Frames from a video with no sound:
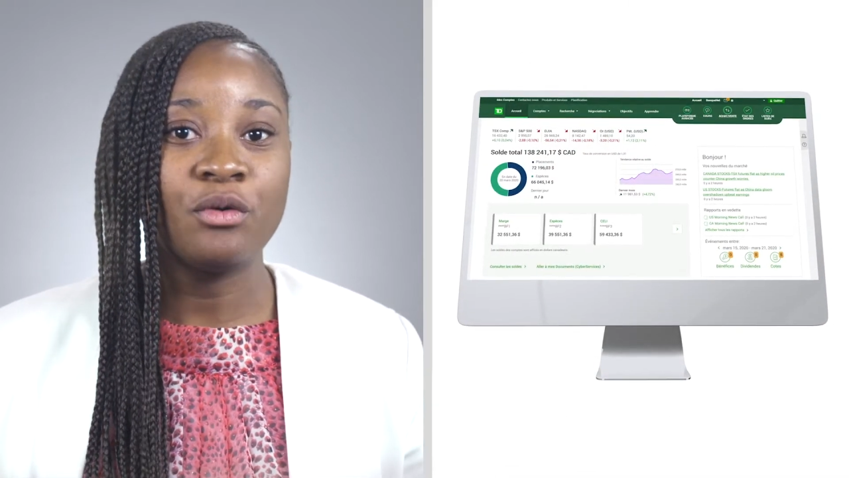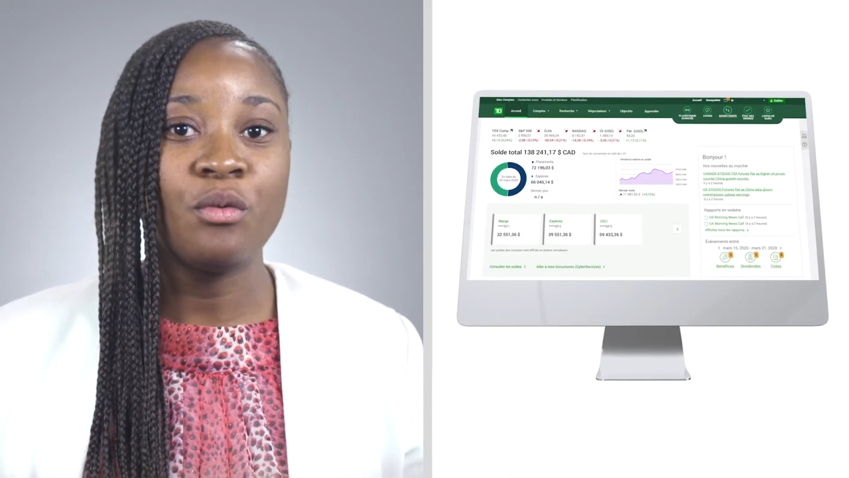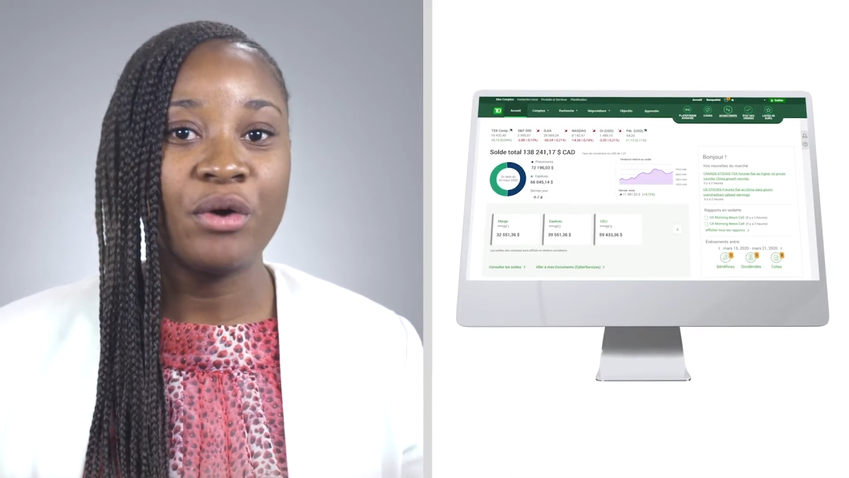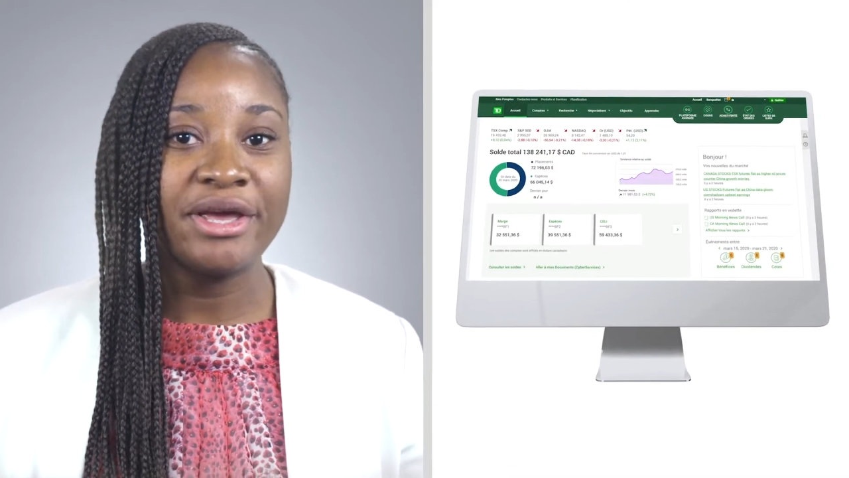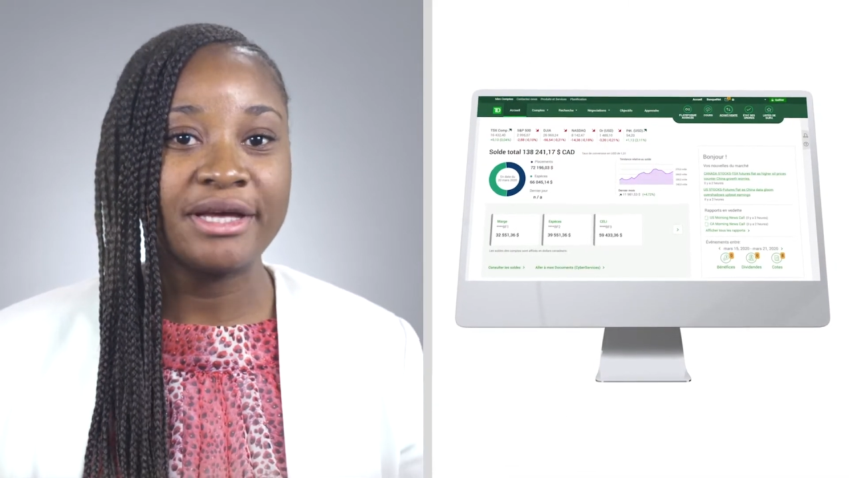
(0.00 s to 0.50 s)
au
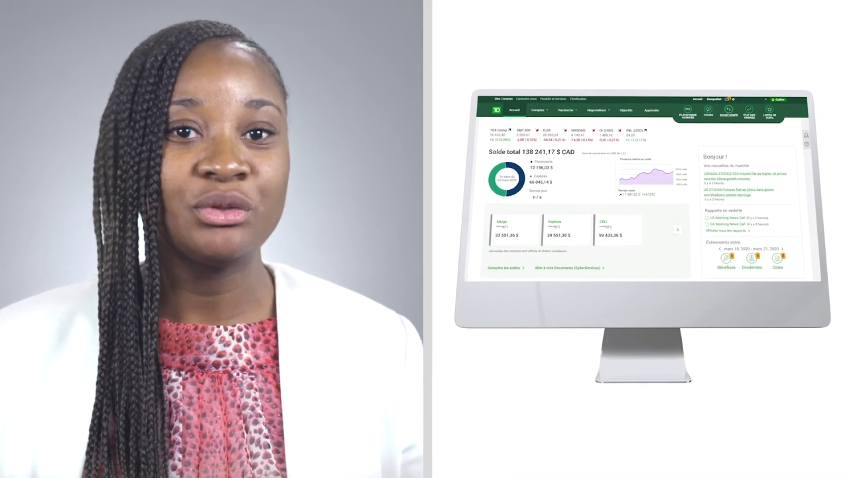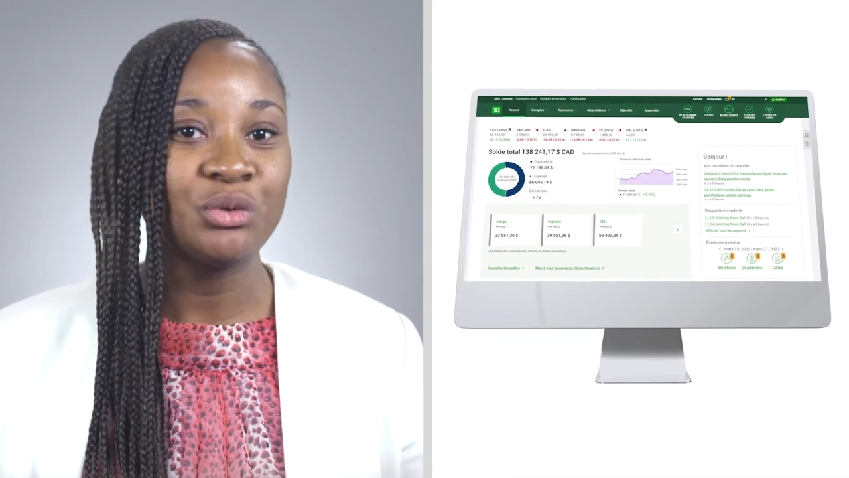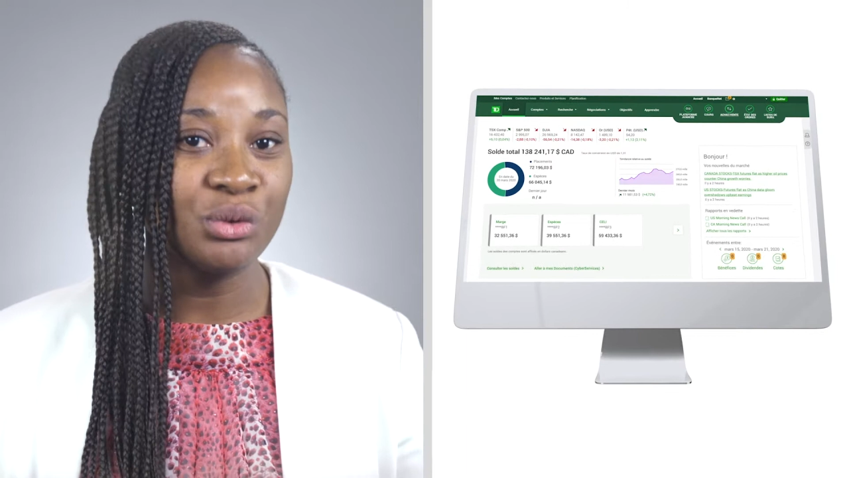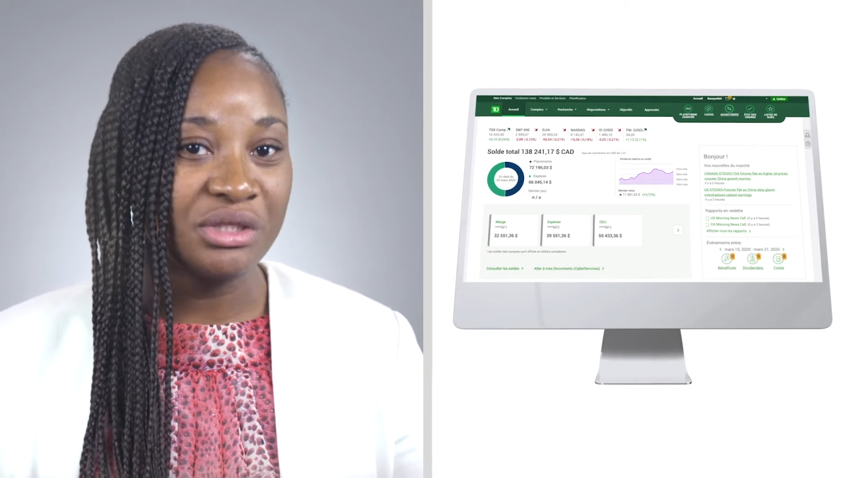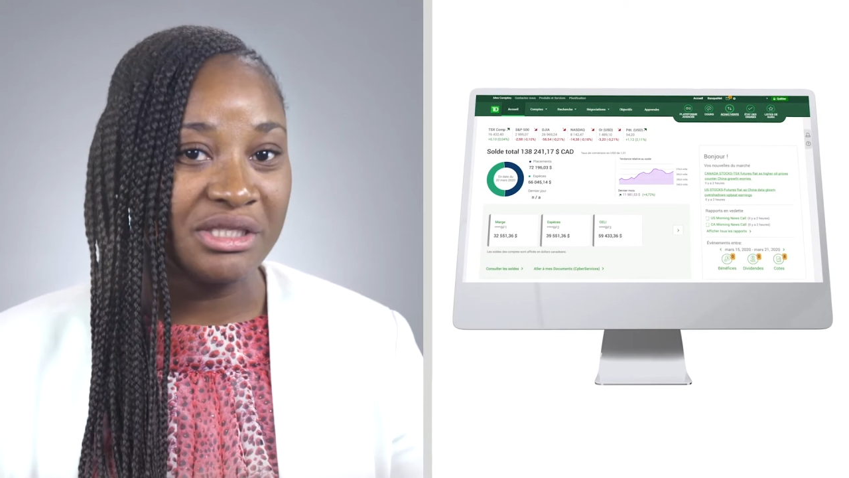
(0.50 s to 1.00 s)
moyen de
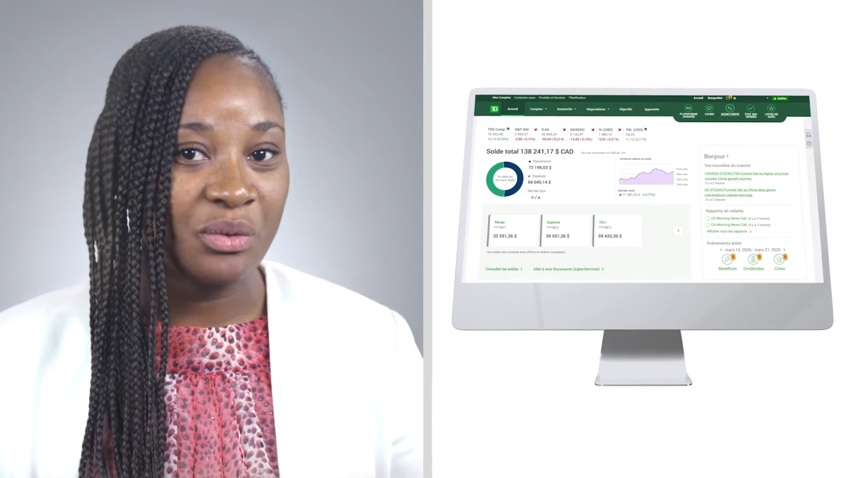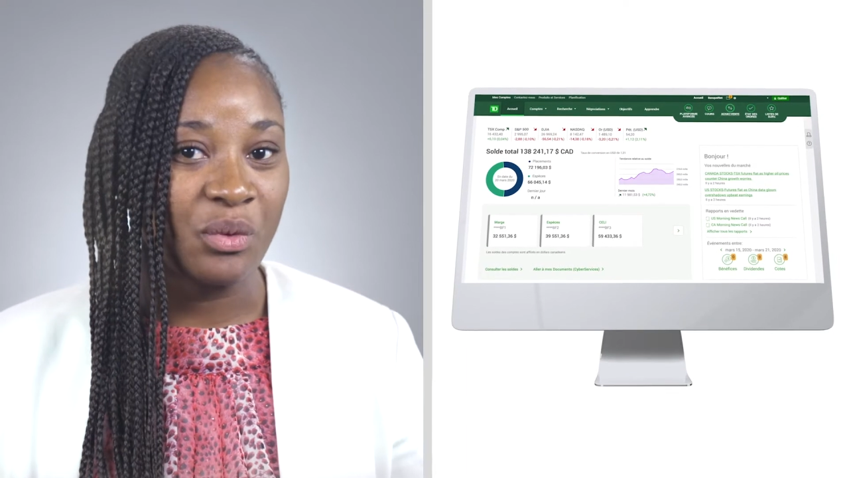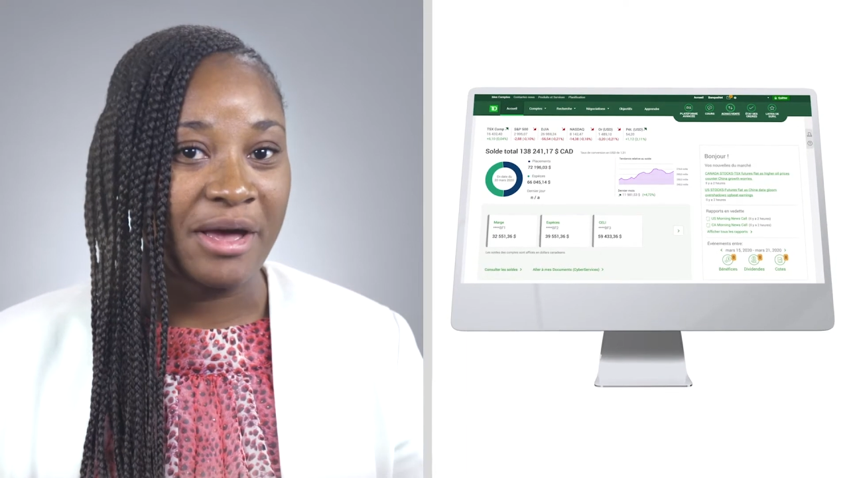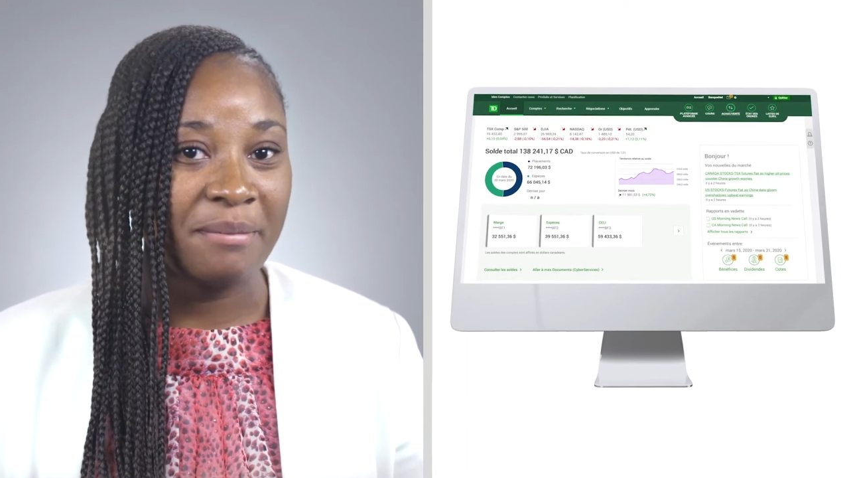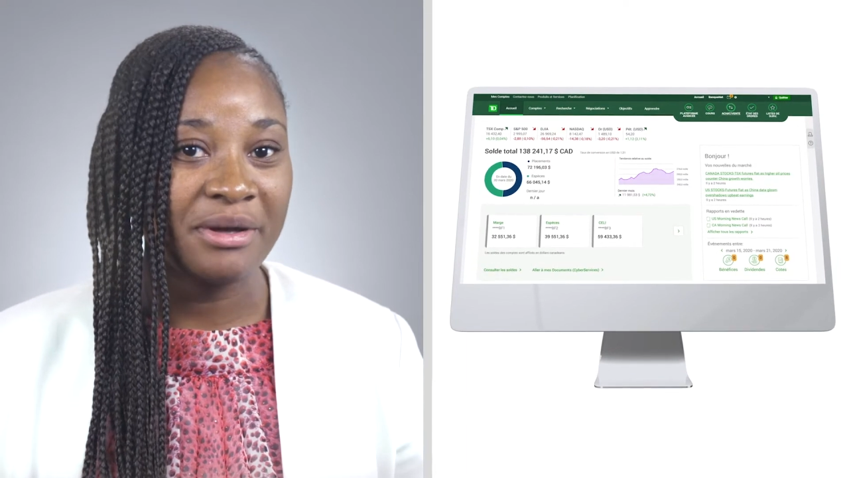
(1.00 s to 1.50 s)
courtier
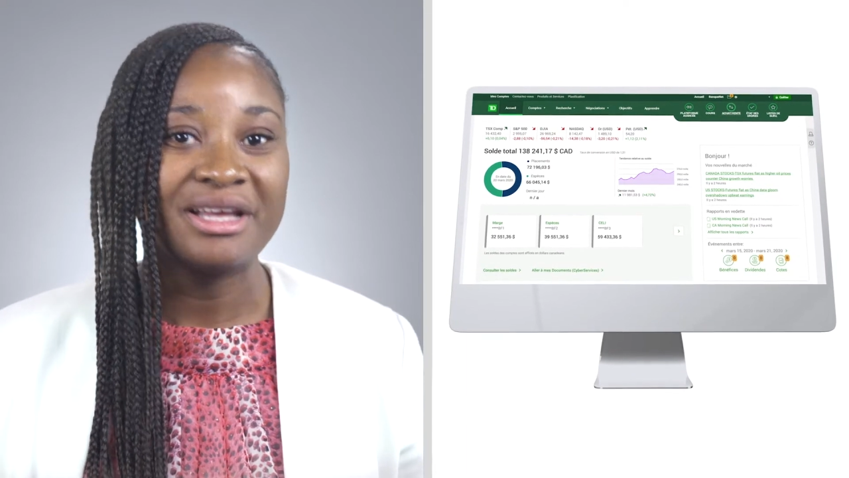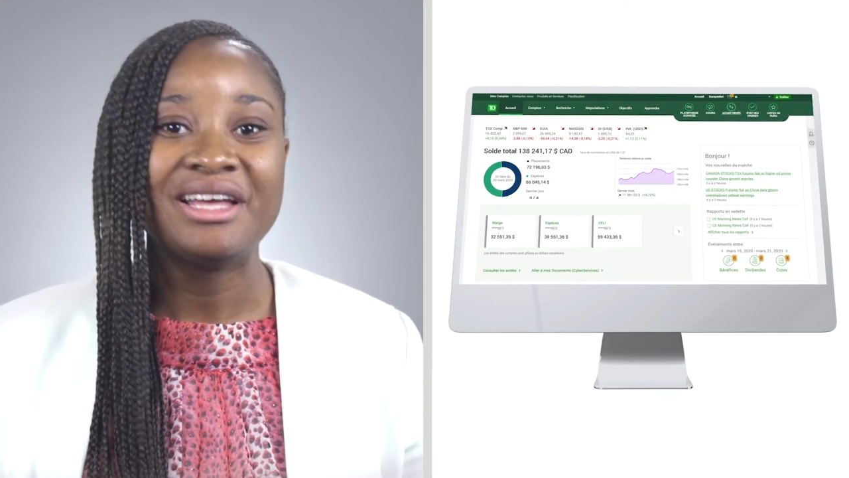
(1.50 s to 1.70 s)
web,